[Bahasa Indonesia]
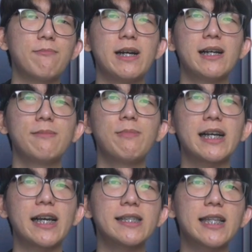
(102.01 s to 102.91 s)
Apakah
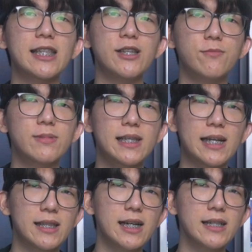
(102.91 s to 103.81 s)
pakai stadium
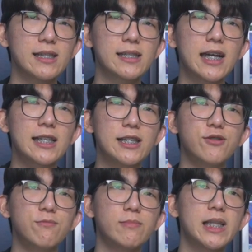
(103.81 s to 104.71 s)
standar,
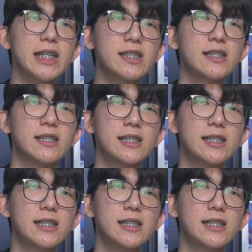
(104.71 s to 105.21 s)
stadium dash,